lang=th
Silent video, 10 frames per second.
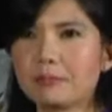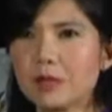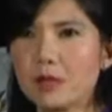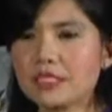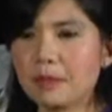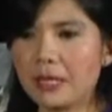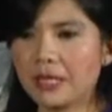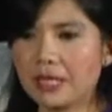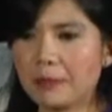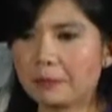ไม่ว่าจะเป็น
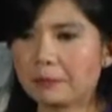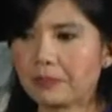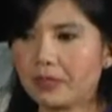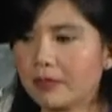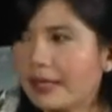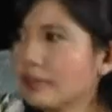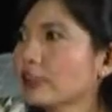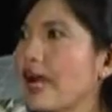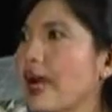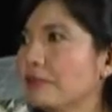กับใครก็
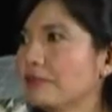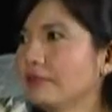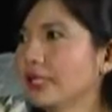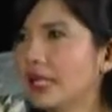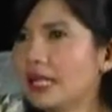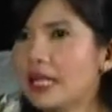ตามนะคะ